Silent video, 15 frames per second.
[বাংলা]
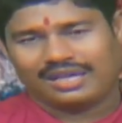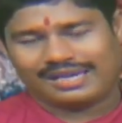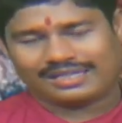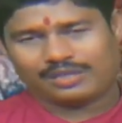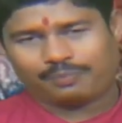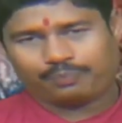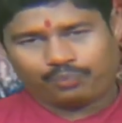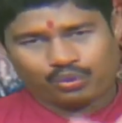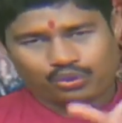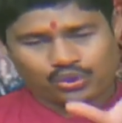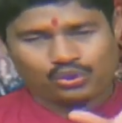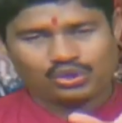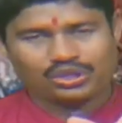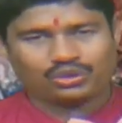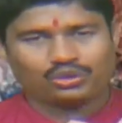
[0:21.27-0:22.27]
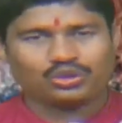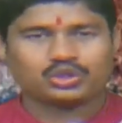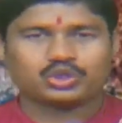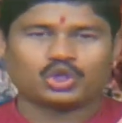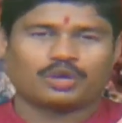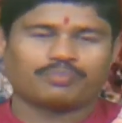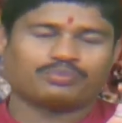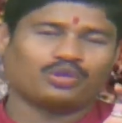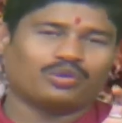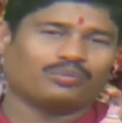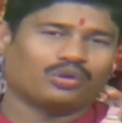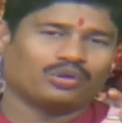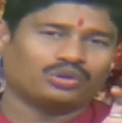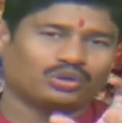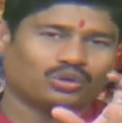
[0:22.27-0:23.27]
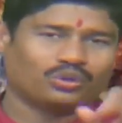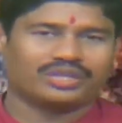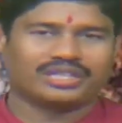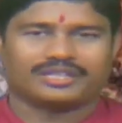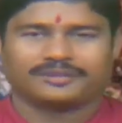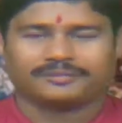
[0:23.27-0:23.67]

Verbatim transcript: একটা প্রচলিত শব্দ বন্ধনী